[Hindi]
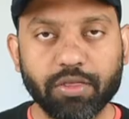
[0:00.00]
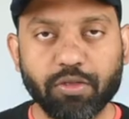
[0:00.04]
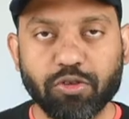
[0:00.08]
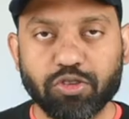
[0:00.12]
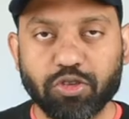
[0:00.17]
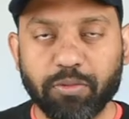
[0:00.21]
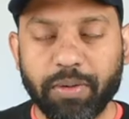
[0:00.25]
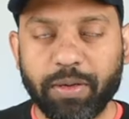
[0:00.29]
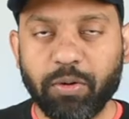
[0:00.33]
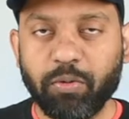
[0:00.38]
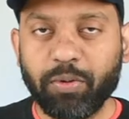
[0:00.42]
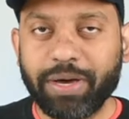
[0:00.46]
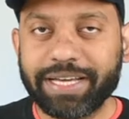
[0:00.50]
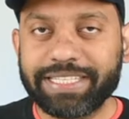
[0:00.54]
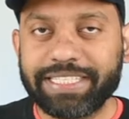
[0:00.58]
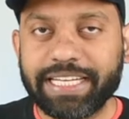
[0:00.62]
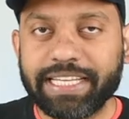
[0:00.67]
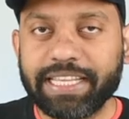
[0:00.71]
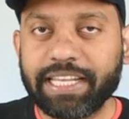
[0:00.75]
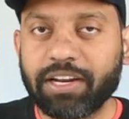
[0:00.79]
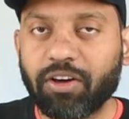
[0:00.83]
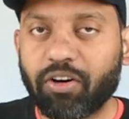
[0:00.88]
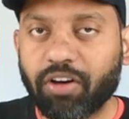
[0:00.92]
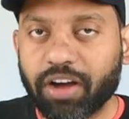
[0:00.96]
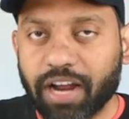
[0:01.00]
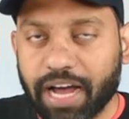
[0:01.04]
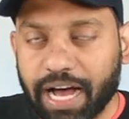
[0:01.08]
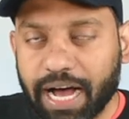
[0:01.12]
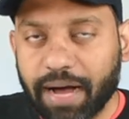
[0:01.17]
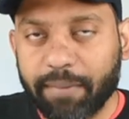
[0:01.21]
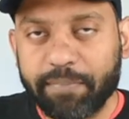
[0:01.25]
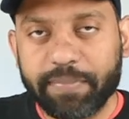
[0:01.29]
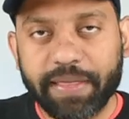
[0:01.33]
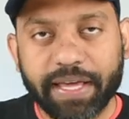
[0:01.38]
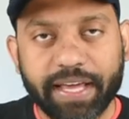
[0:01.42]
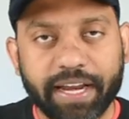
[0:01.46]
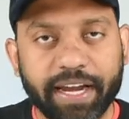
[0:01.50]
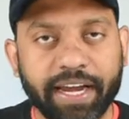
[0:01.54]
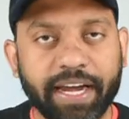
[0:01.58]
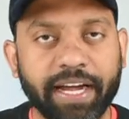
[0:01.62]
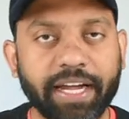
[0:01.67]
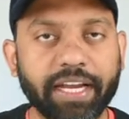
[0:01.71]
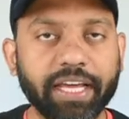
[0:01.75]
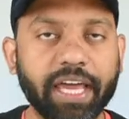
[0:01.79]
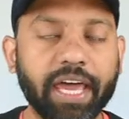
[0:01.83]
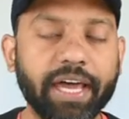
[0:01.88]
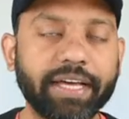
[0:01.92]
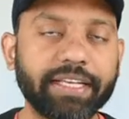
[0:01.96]
दोस्तों मैं हूं गजेंद्र और आप देख रहे
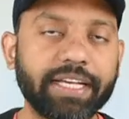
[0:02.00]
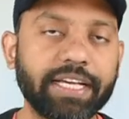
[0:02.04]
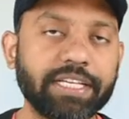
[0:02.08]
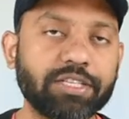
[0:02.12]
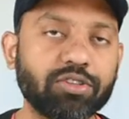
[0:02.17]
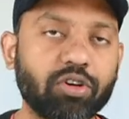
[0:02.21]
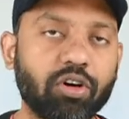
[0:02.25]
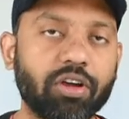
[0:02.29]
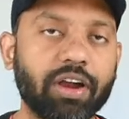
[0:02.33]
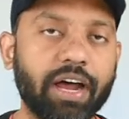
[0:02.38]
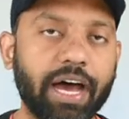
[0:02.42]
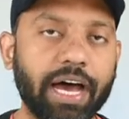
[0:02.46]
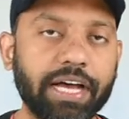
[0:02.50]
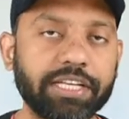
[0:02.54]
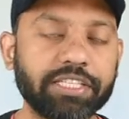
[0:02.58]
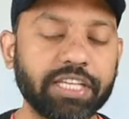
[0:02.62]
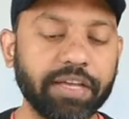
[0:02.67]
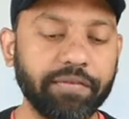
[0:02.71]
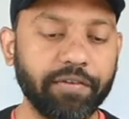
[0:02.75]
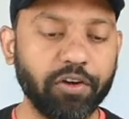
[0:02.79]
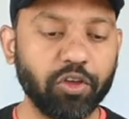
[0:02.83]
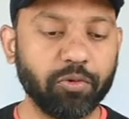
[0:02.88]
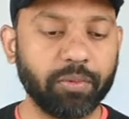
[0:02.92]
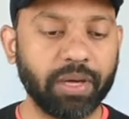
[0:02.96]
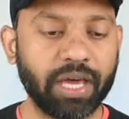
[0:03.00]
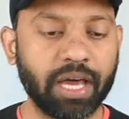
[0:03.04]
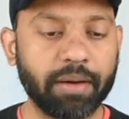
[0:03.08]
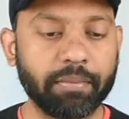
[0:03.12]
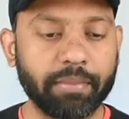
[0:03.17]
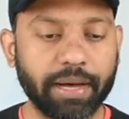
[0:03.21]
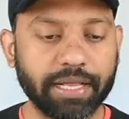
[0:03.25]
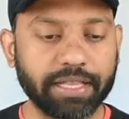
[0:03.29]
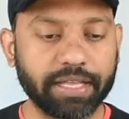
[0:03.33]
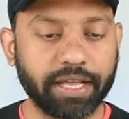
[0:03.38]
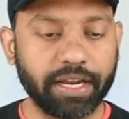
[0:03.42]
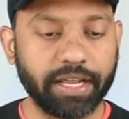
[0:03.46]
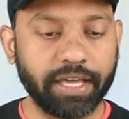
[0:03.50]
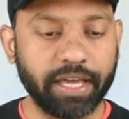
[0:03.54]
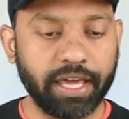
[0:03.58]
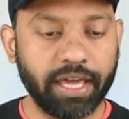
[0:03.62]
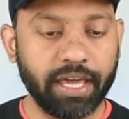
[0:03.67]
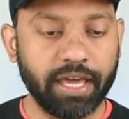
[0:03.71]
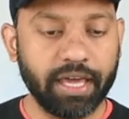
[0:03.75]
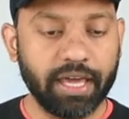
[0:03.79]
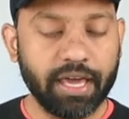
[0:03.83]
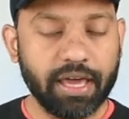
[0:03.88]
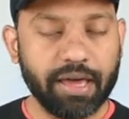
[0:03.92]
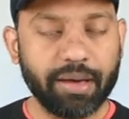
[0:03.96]
हैं टेकी गजेश और आज के वीडियो में हम बात
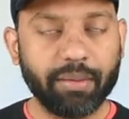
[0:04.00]
करेंगे